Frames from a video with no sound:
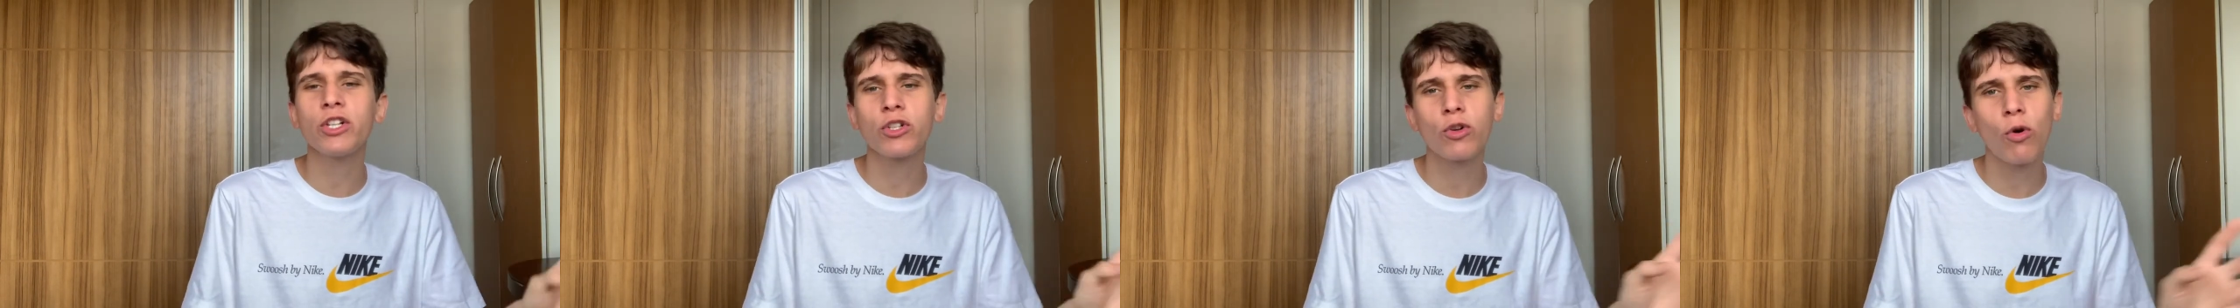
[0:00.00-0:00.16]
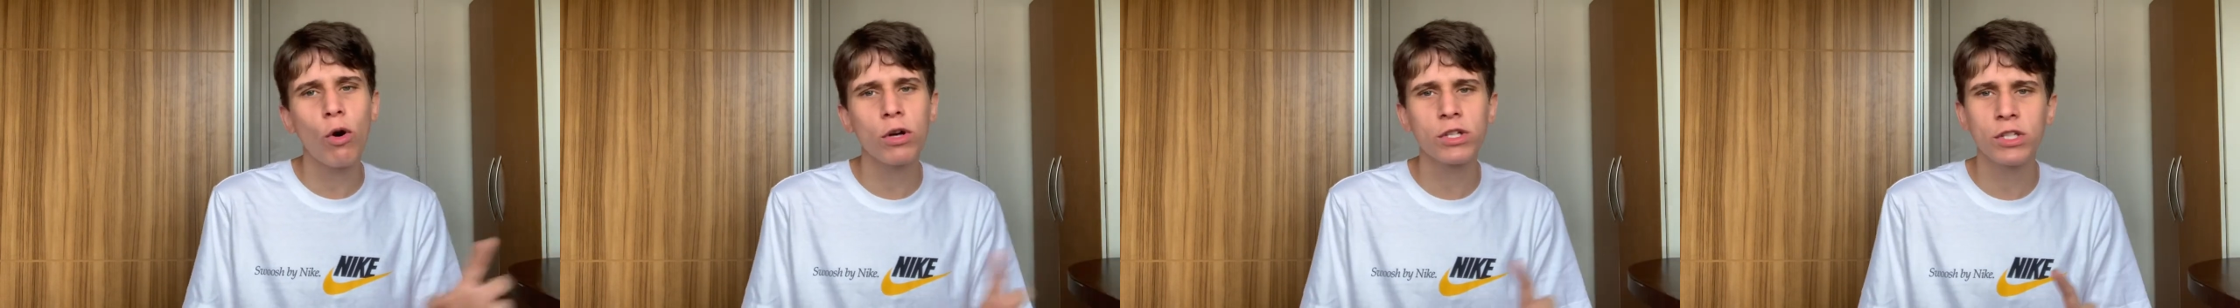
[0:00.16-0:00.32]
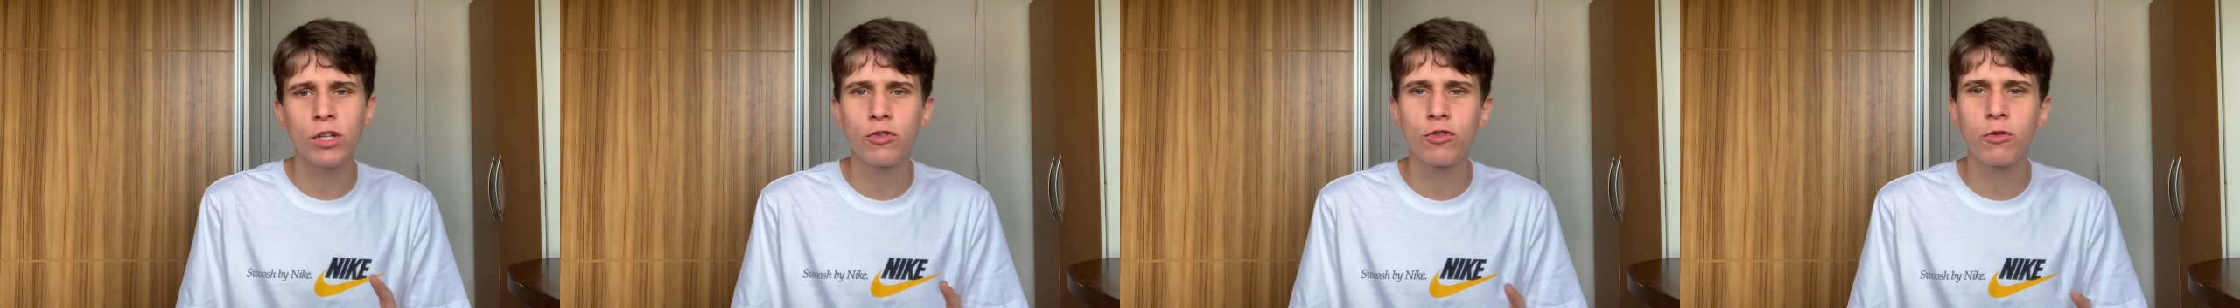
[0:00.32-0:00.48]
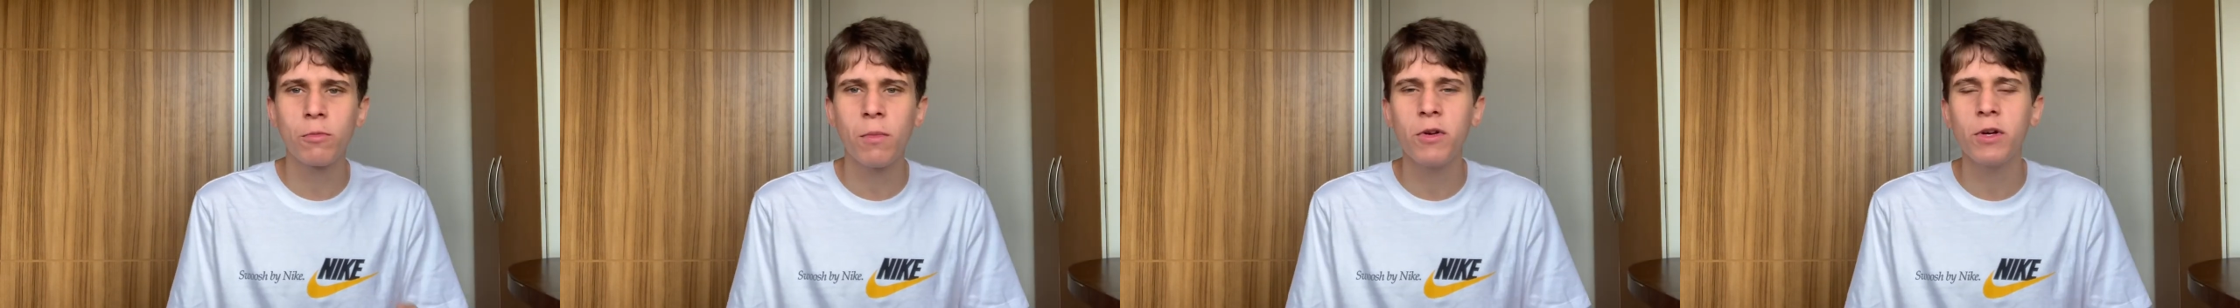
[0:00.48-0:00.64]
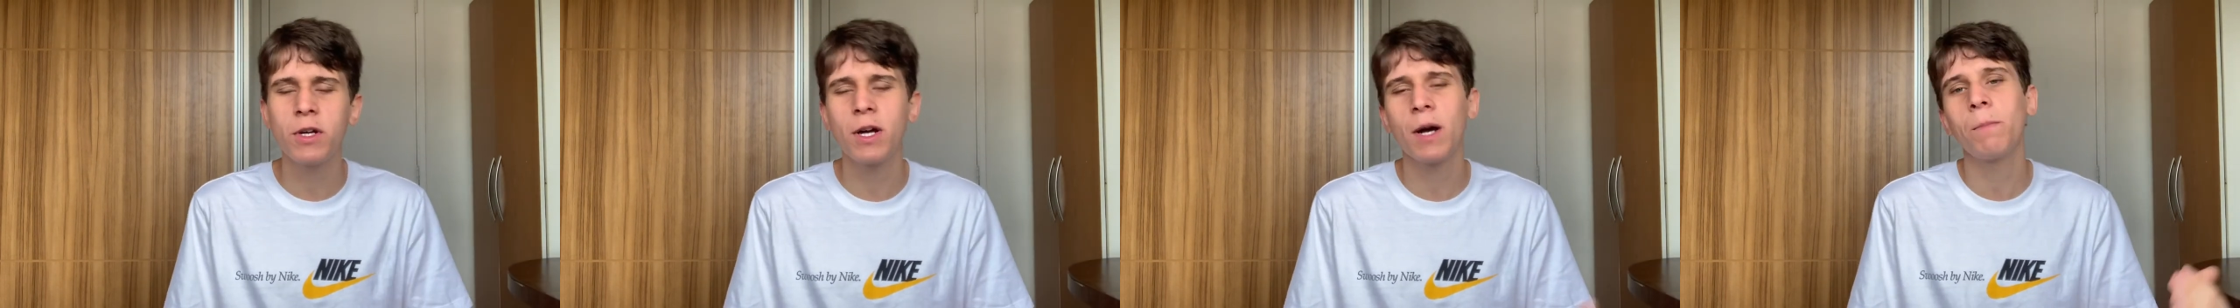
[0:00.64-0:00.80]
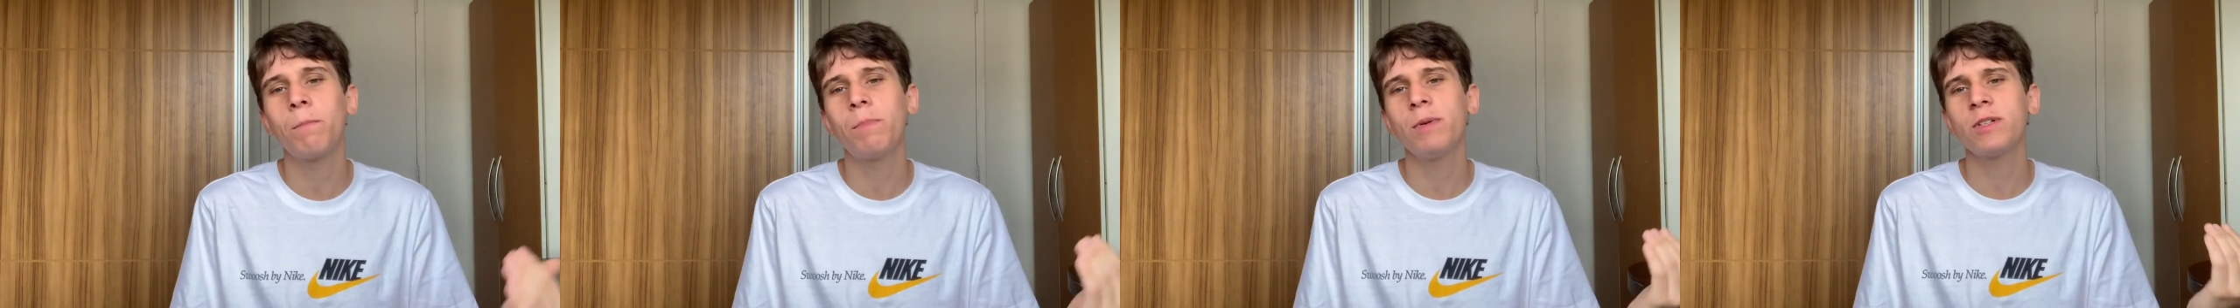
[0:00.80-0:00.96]
costas de
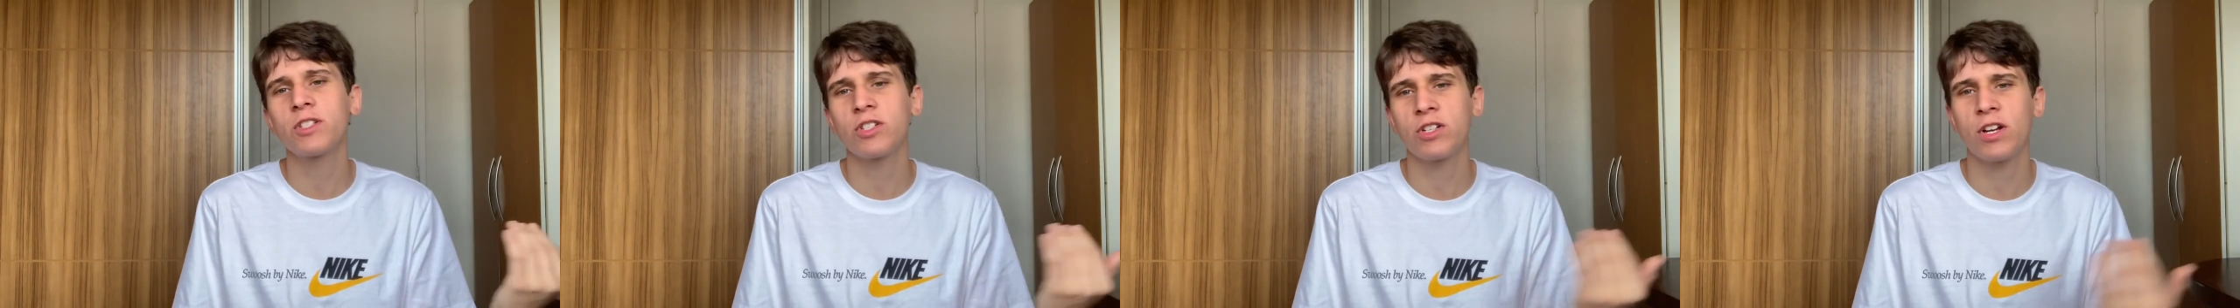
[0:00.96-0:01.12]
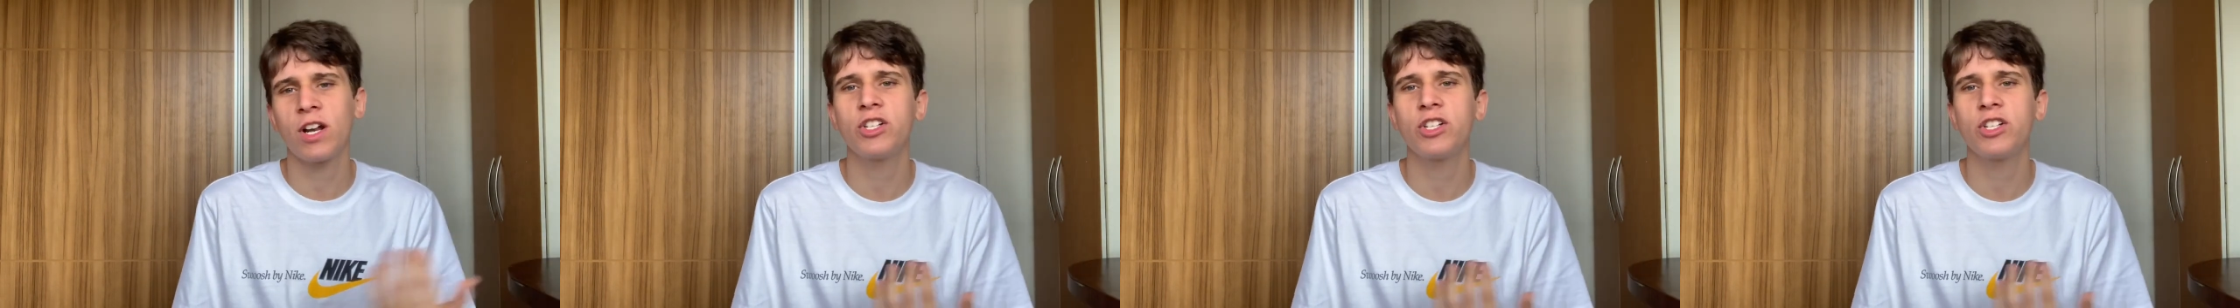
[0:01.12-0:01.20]
meio-campistas na